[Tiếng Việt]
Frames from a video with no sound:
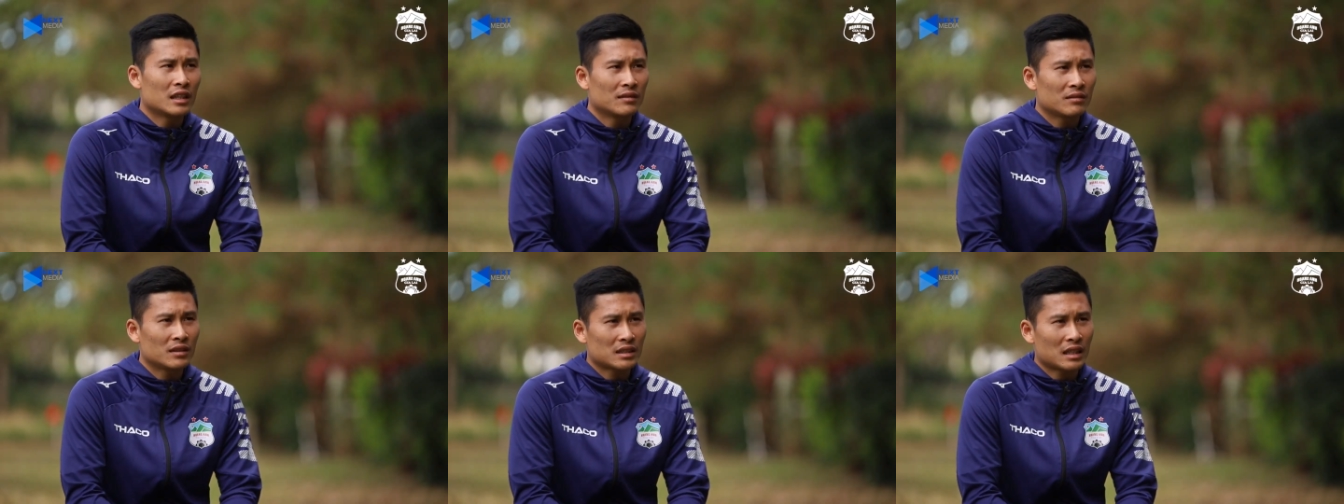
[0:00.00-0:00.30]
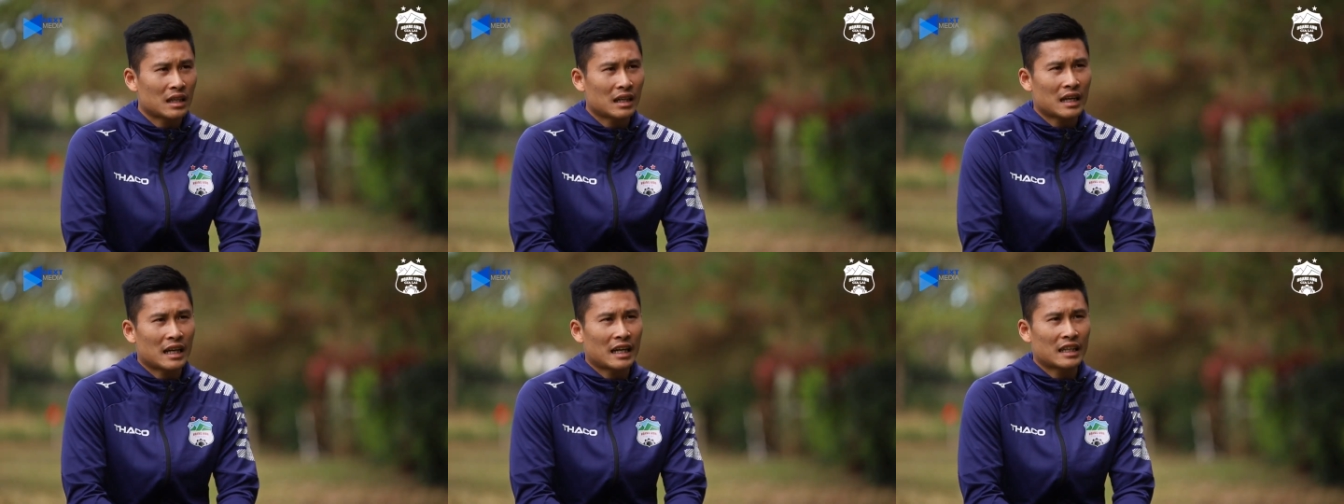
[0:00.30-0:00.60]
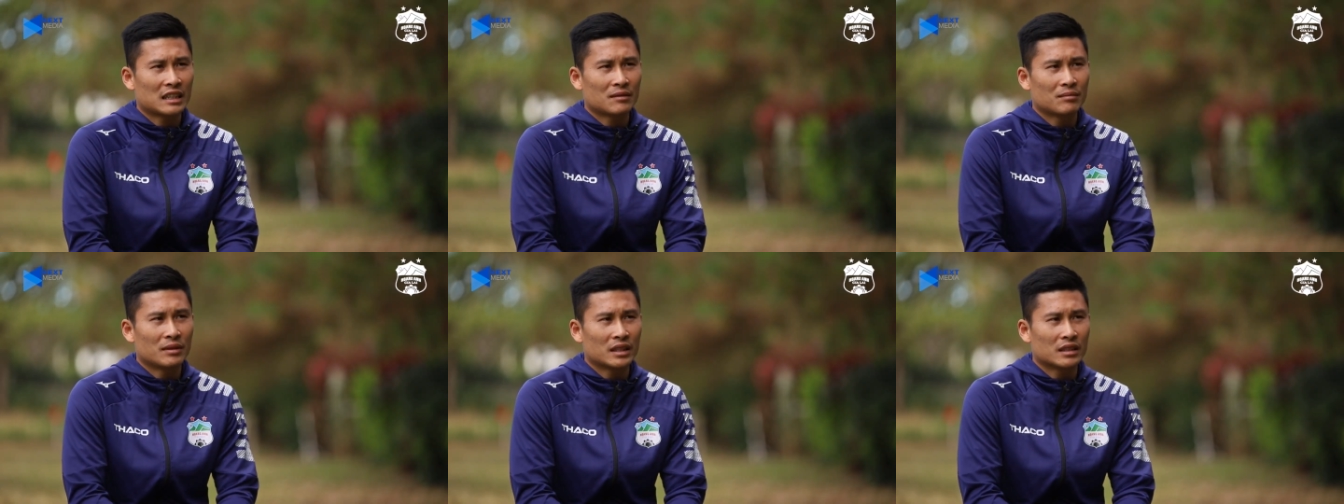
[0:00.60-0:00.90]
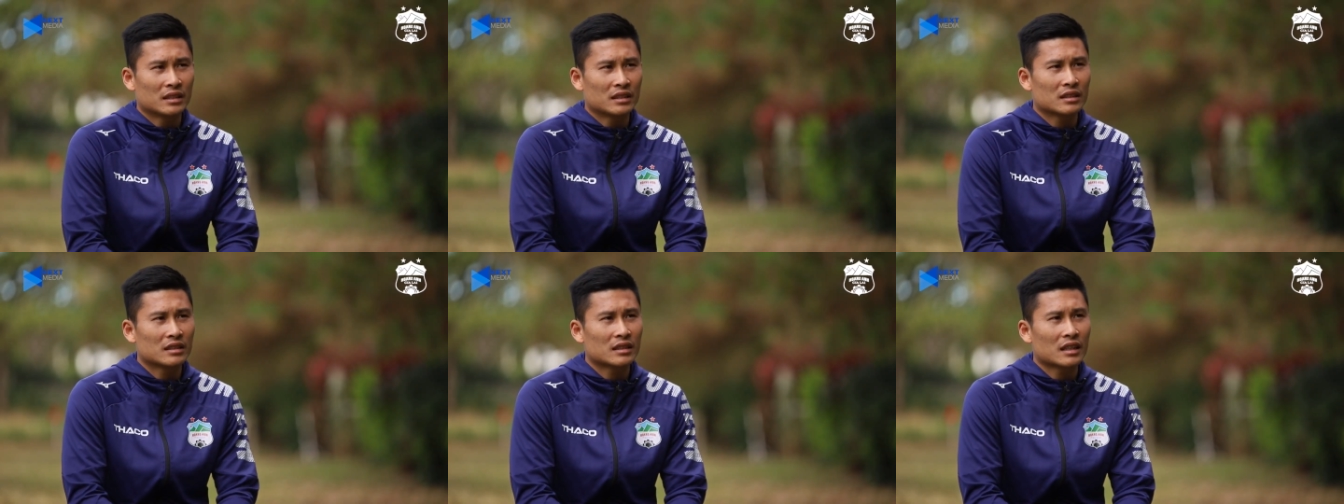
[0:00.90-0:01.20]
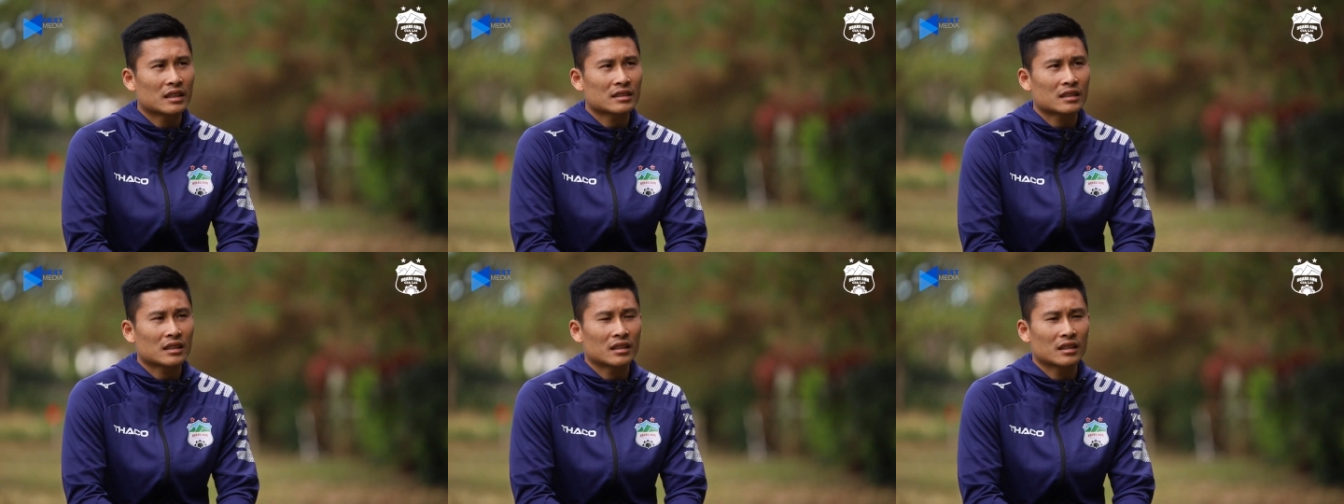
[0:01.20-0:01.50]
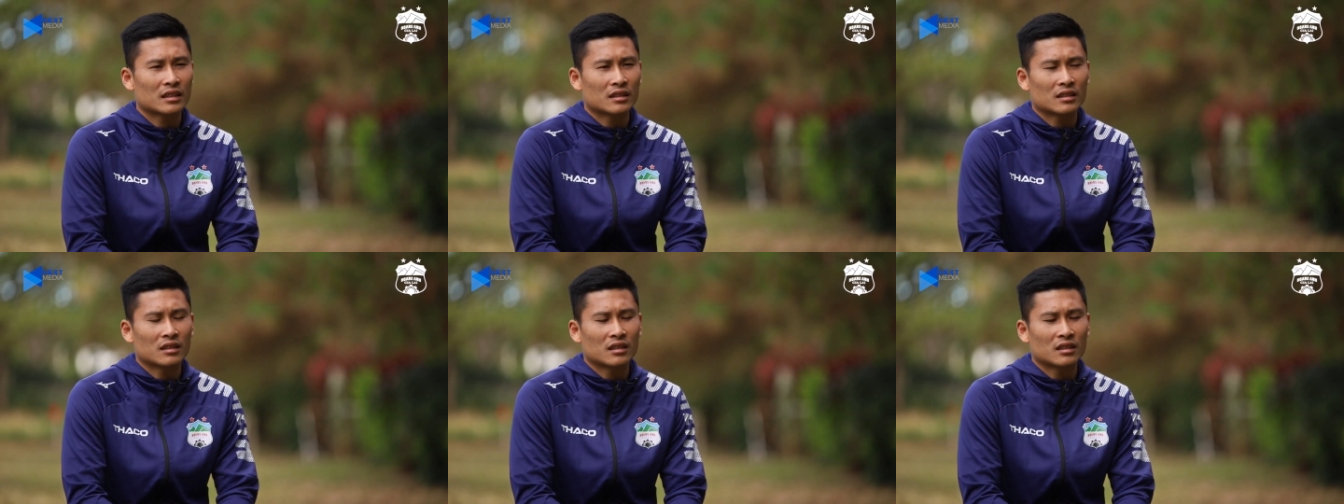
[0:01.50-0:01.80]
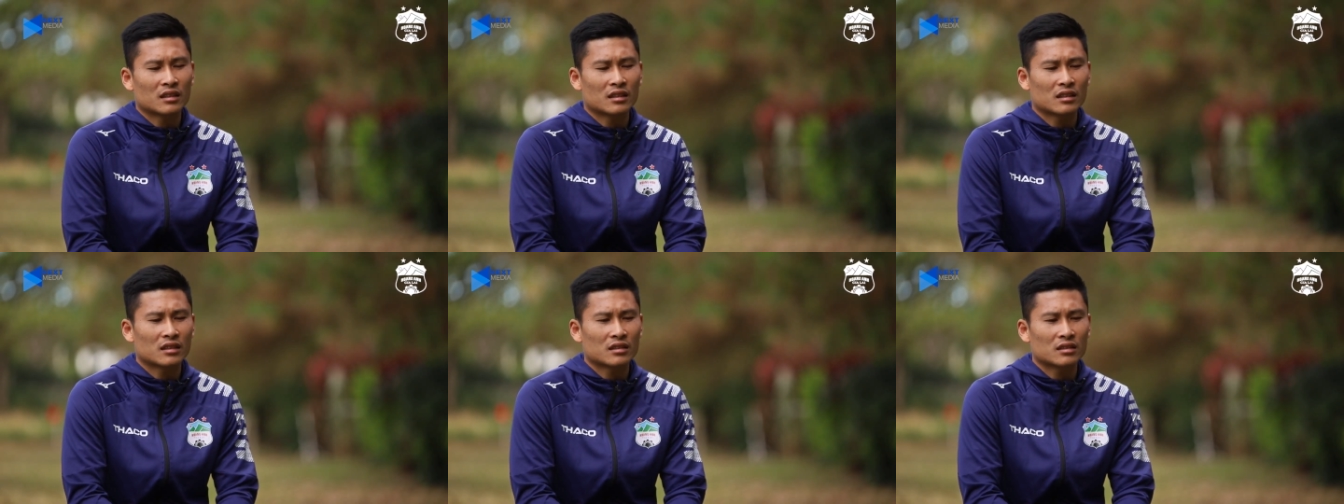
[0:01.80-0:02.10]
Khi đến với Gia Lai thì mình đã xác định
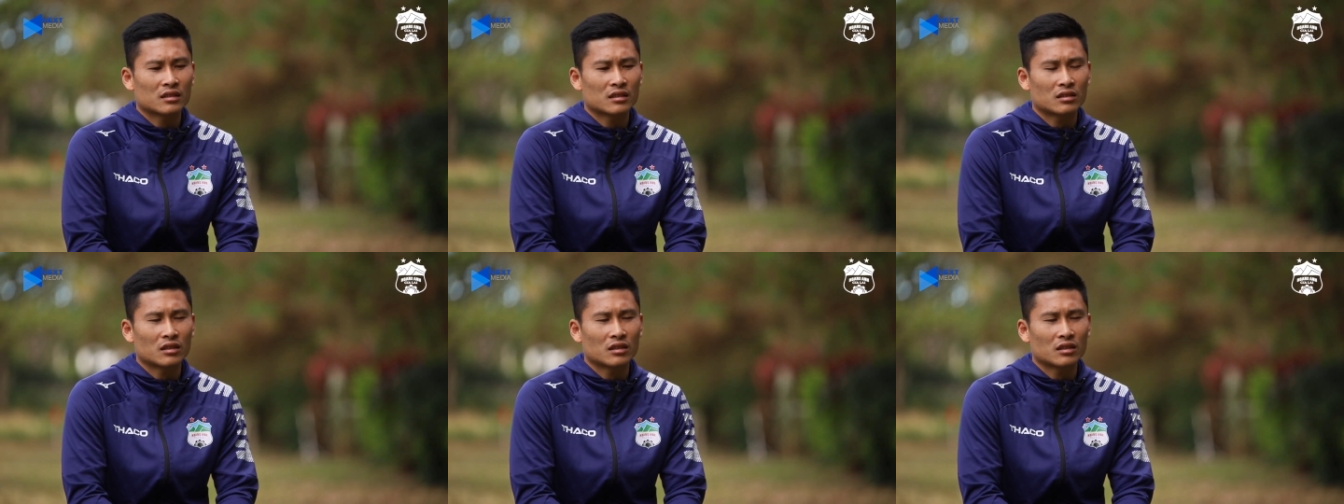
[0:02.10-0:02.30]
ờ,